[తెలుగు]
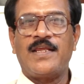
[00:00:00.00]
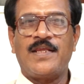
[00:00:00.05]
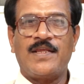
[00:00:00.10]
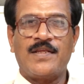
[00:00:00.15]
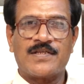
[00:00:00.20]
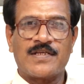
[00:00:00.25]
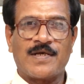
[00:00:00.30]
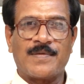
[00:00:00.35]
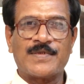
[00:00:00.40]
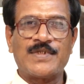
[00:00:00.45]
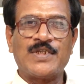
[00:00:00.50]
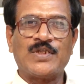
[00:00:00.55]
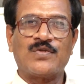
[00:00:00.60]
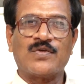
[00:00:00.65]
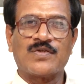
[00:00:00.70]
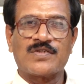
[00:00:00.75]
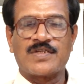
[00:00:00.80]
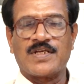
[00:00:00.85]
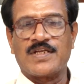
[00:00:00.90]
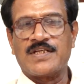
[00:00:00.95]
ఈ
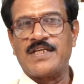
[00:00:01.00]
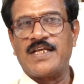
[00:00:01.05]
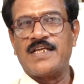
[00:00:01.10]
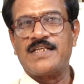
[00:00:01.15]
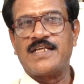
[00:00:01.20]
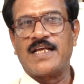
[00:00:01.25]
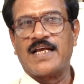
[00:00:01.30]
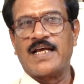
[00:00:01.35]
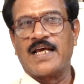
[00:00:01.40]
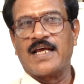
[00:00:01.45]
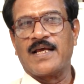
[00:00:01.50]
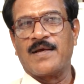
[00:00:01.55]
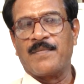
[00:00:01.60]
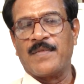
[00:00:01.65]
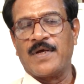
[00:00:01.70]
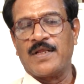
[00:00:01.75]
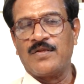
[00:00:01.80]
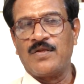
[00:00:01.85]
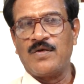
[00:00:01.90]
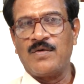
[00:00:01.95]
సమశీతోష్ణం చేసే
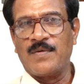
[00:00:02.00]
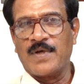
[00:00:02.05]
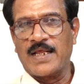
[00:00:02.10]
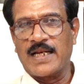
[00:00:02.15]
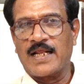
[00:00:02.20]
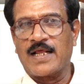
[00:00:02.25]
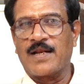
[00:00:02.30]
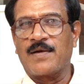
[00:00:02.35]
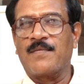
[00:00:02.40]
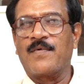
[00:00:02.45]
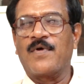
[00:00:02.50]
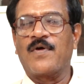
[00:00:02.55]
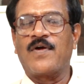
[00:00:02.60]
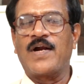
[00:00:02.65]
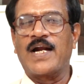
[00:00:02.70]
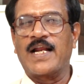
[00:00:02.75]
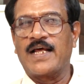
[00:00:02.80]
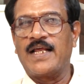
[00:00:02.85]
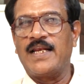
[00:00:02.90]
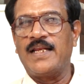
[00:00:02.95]
మందులు మనం
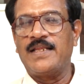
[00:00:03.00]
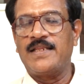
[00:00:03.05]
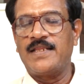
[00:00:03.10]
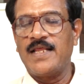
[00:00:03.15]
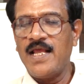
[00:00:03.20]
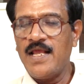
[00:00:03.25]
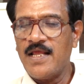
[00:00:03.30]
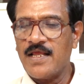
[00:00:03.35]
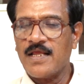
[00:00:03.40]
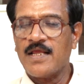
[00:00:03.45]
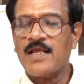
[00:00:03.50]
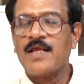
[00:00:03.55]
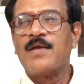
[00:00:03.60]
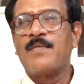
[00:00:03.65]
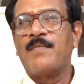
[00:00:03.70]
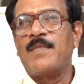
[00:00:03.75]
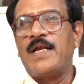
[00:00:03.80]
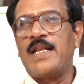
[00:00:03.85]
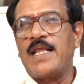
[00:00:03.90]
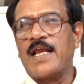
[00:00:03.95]
వాడగలిగితే
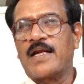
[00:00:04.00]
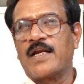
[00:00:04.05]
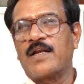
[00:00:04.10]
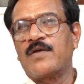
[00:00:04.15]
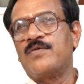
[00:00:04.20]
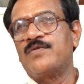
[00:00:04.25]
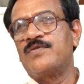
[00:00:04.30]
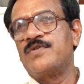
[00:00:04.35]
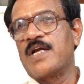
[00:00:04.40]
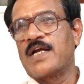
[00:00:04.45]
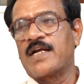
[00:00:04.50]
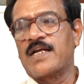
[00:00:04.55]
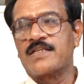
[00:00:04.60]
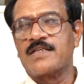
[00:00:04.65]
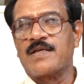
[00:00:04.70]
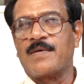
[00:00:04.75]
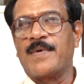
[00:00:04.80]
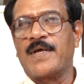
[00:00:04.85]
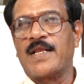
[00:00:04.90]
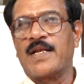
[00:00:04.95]
మళ్ళీ ఎక్కడ గుజ్జు అక్కడ
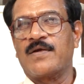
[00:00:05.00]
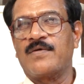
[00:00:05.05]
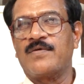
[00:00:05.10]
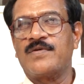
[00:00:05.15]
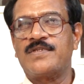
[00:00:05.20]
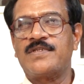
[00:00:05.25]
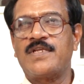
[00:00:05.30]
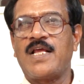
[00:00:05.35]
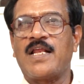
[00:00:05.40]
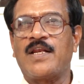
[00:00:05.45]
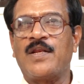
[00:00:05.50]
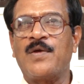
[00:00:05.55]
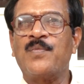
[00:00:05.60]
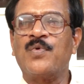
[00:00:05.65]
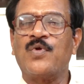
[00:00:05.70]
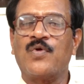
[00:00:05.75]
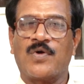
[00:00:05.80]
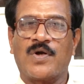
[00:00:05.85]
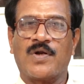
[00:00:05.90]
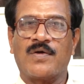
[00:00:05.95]
సమానంగా వస్తే ఆ
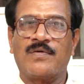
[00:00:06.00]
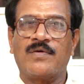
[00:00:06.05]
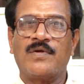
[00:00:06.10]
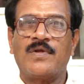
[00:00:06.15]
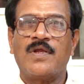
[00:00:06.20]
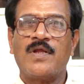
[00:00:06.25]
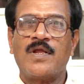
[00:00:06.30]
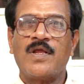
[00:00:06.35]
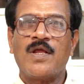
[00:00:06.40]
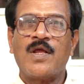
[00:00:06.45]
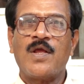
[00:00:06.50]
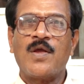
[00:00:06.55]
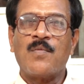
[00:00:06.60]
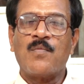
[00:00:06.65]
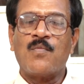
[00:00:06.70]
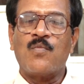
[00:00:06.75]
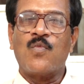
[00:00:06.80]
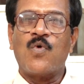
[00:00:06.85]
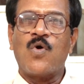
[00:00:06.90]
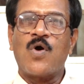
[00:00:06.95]
నొప్పులు ఉండవు
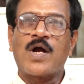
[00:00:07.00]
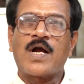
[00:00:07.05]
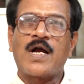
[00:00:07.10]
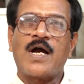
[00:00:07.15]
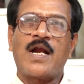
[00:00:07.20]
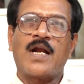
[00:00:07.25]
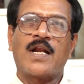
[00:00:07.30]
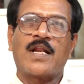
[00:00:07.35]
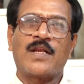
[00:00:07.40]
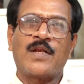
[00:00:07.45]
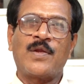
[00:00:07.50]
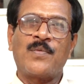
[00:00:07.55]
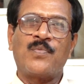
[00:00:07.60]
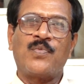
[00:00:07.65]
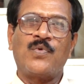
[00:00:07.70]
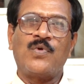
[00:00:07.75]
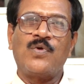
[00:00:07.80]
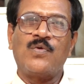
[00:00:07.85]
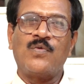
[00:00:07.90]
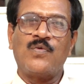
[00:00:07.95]
మోకాళ్ళ
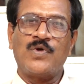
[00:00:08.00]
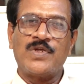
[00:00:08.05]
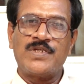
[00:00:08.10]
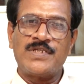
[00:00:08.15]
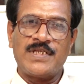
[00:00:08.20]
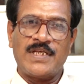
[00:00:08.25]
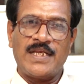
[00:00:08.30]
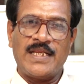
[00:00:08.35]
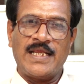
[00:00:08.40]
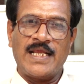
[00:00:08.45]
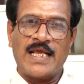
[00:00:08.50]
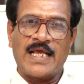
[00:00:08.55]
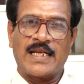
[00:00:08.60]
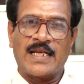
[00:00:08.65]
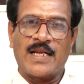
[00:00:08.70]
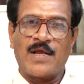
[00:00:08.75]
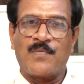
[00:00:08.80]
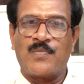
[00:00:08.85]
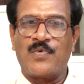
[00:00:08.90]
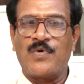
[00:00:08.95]
నొప్పులు వచ్చినాయి
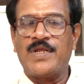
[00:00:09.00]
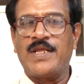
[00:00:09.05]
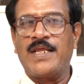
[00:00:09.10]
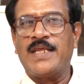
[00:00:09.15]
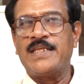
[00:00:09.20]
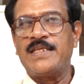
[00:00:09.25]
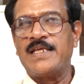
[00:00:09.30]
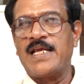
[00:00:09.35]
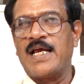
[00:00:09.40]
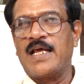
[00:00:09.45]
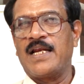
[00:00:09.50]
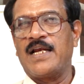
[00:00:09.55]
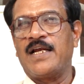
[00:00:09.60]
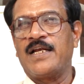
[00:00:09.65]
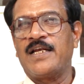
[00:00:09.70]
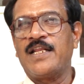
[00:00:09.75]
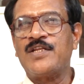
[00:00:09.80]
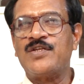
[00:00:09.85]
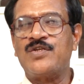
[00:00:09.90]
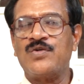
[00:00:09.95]
అన్నప్పుడు ఏం
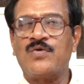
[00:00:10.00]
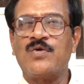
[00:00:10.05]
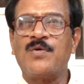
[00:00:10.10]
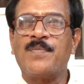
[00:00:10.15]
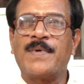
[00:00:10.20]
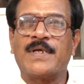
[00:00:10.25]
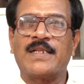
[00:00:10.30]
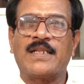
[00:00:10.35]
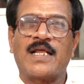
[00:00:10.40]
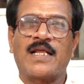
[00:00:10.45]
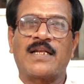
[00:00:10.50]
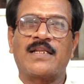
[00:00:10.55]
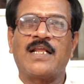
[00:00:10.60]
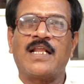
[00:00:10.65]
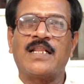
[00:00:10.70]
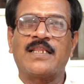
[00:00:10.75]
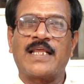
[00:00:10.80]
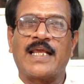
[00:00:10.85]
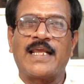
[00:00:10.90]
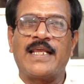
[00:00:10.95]
చేయాలంటే జిగురు
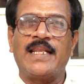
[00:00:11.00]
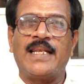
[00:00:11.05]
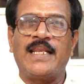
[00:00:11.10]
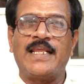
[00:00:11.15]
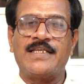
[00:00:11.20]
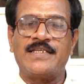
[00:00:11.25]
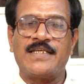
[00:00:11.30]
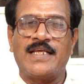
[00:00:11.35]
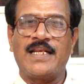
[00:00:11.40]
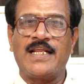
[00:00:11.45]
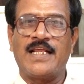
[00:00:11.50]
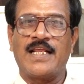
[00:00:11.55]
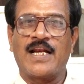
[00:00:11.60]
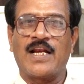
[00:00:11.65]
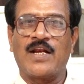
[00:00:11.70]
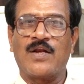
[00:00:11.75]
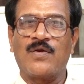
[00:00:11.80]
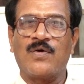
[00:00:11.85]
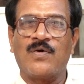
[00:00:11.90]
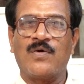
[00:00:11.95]
పదార్థాలు తగ్గినాయి
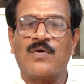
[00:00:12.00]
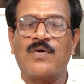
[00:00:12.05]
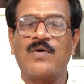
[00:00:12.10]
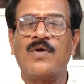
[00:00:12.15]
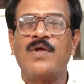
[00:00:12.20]
శరీరంలో